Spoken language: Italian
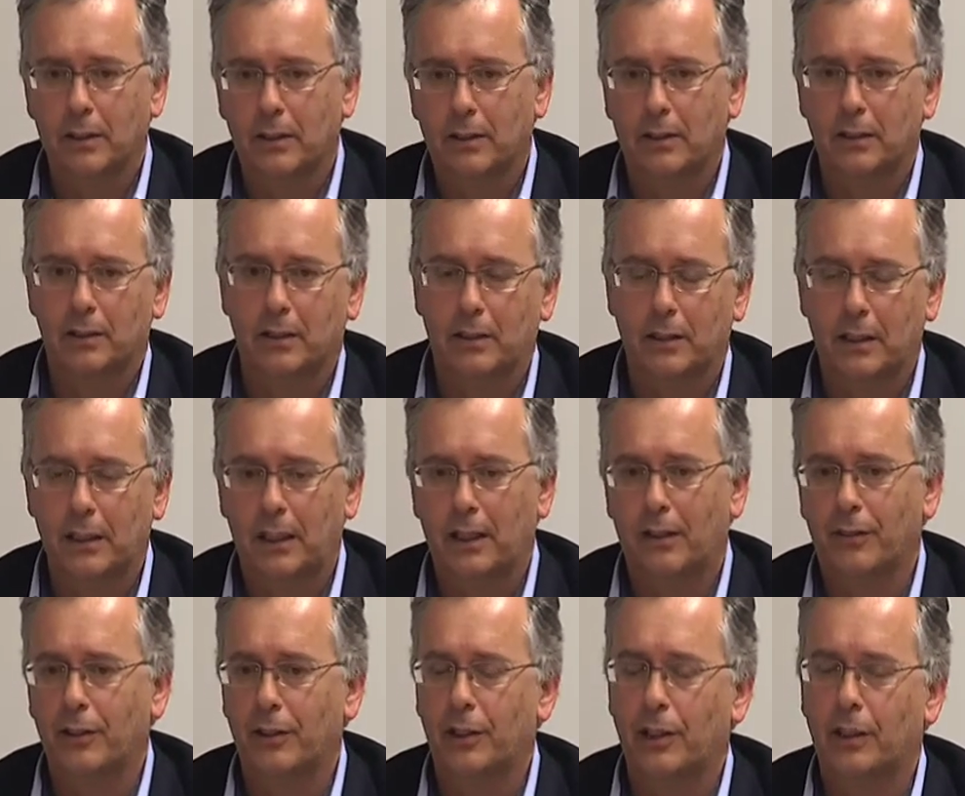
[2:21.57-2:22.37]

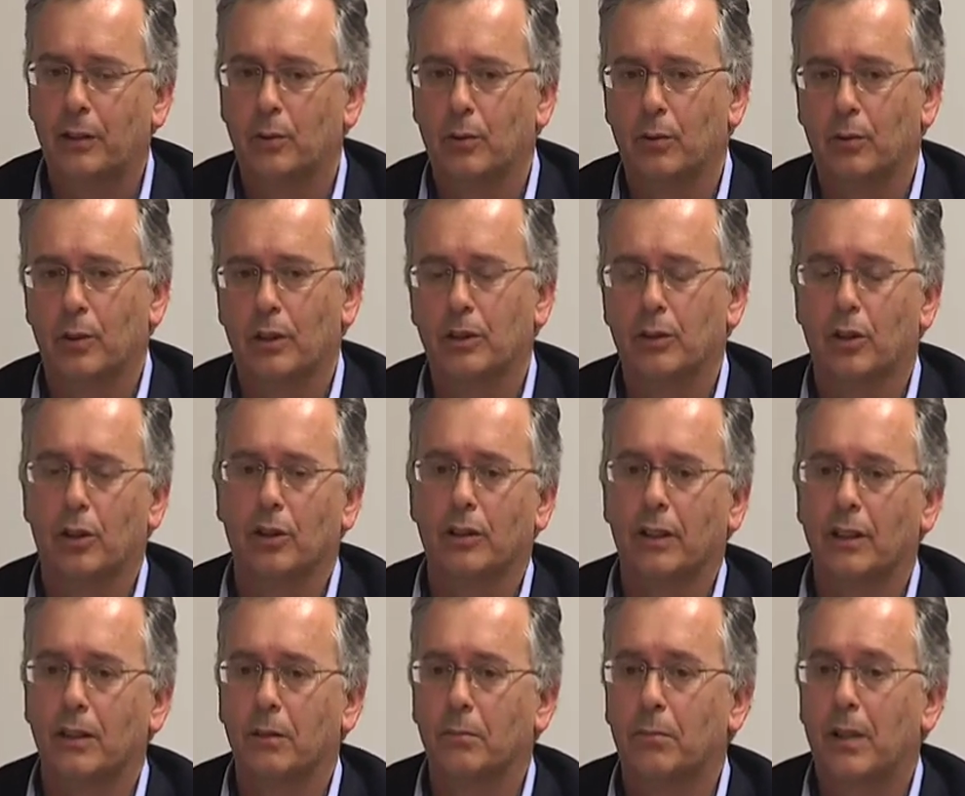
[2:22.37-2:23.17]
stia facendo una
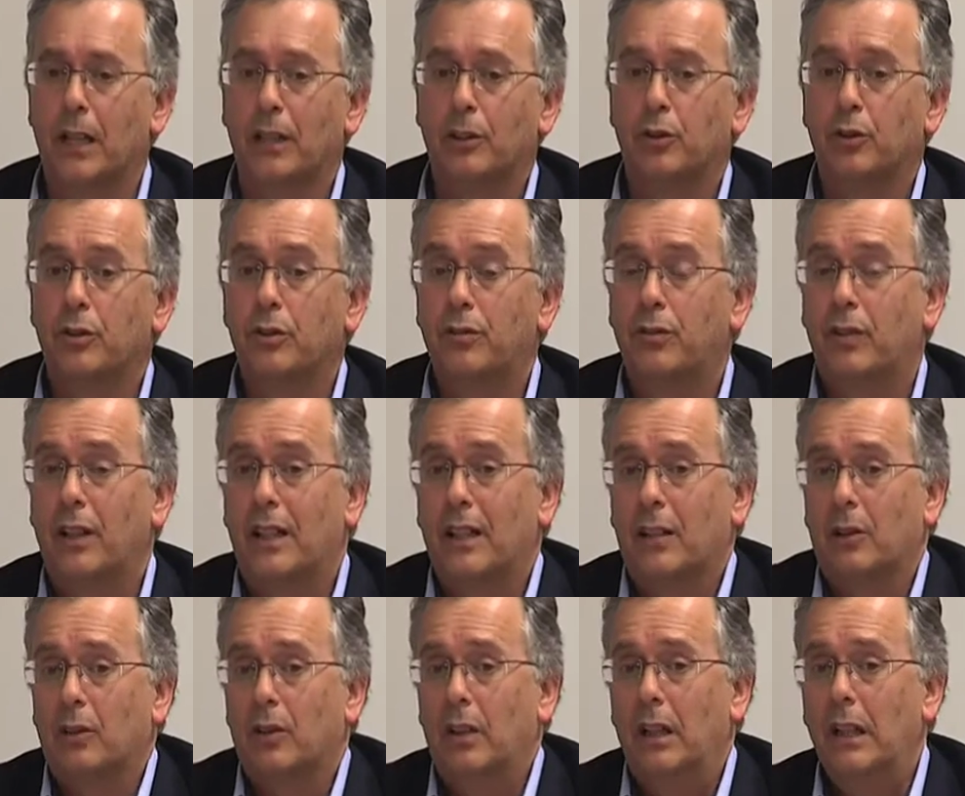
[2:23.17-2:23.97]
sorta di braccio di
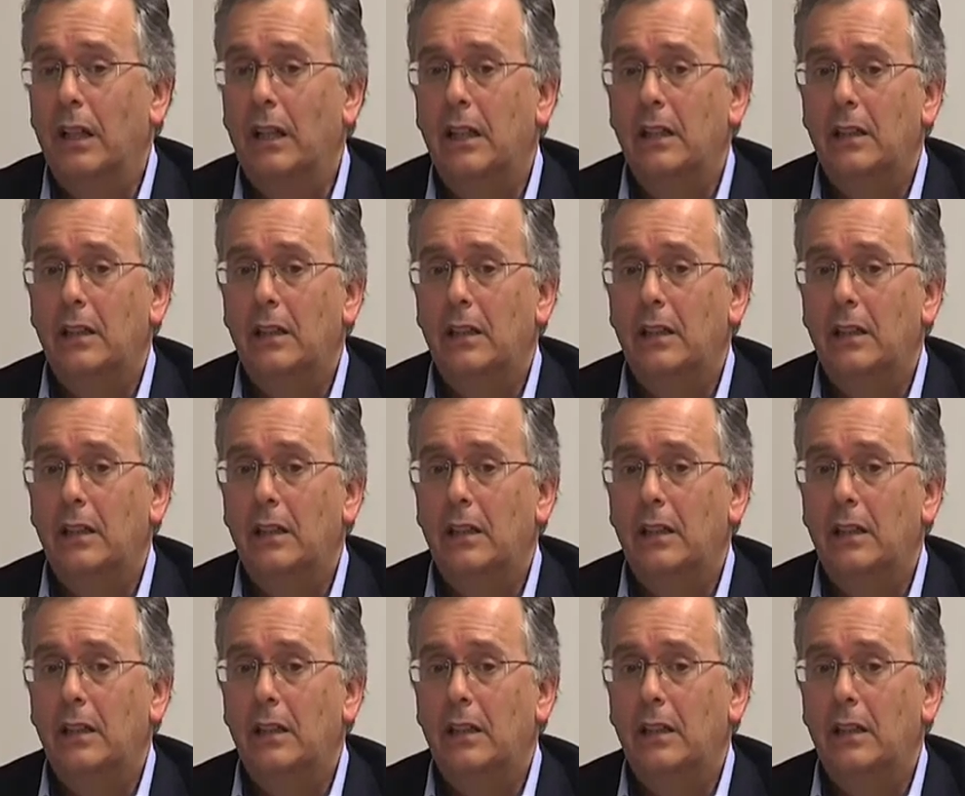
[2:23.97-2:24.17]
ferro,